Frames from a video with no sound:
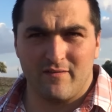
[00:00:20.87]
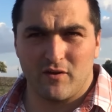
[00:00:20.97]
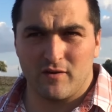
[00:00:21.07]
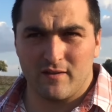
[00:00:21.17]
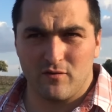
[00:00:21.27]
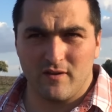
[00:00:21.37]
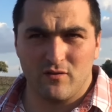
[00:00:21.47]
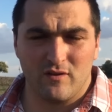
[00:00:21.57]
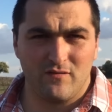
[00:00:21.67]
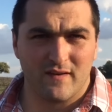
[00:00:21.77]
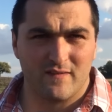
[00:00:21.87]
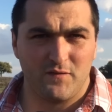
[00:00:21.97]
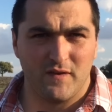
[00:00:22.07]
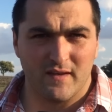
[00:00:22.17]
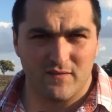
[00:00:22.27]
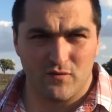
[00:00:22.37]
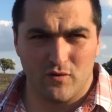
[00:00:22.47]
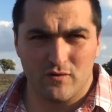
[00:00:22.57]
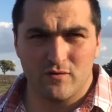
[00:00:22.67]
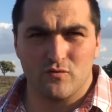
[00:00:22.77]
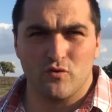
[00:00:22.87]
avec un atelier de diversification